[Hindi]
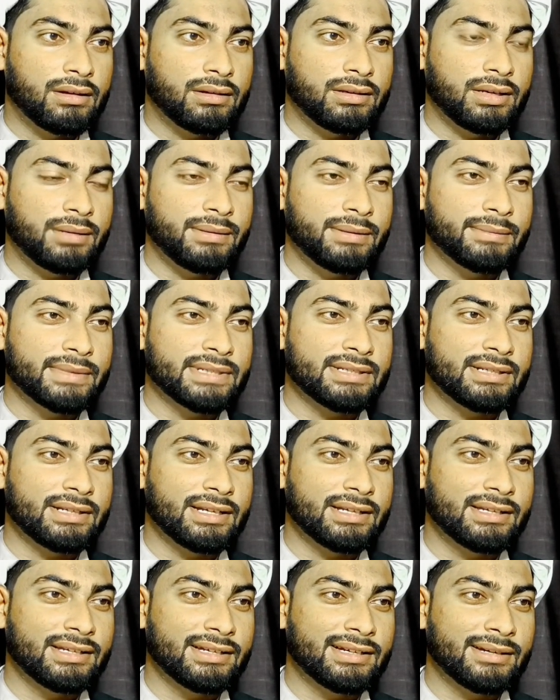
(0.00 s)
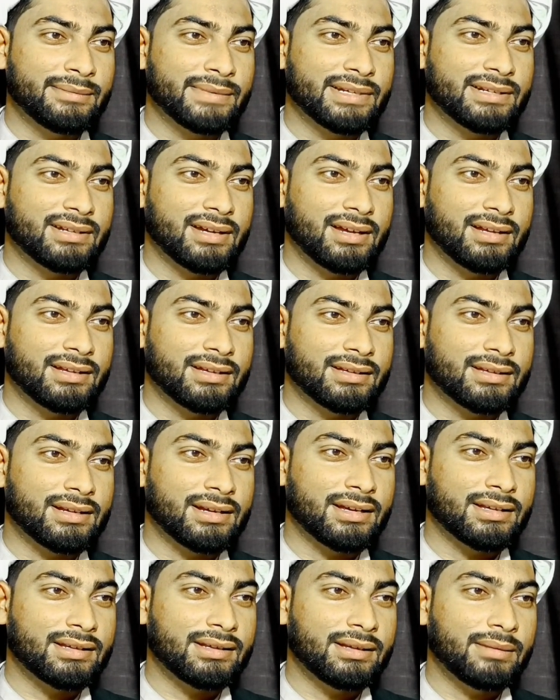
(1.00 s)
ये भी मसला दीगर मसाइल की
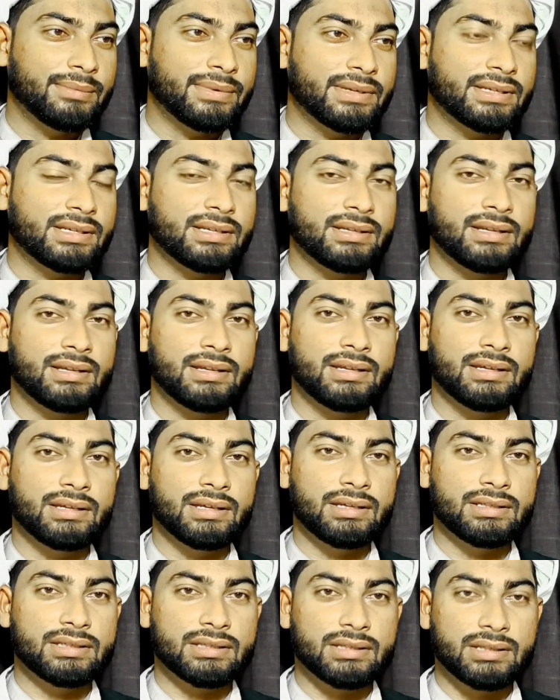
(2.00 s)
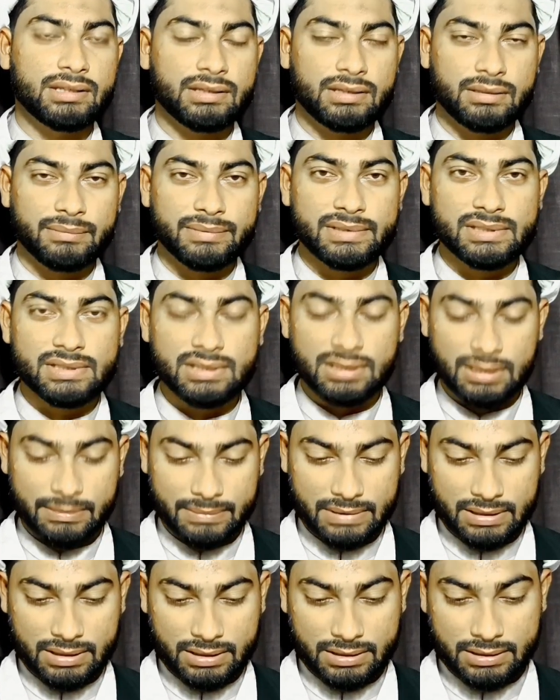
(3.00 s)
तरह इतना पेचीदा नहीं है जितना इसे पेचीदा
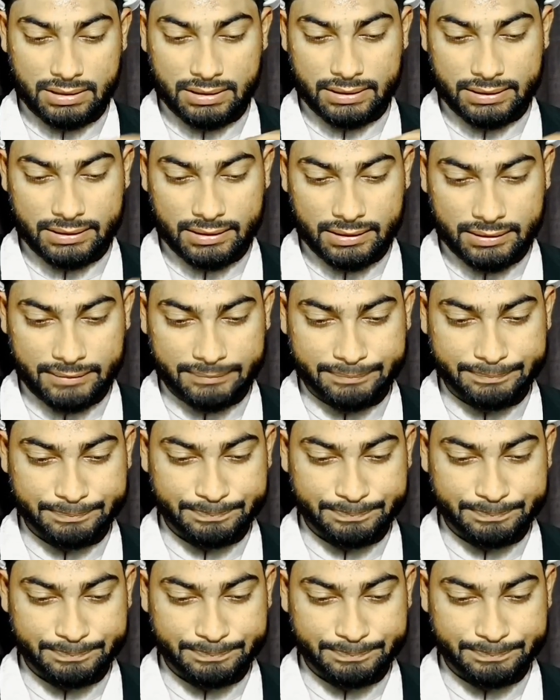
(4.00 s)
बना दिया गया है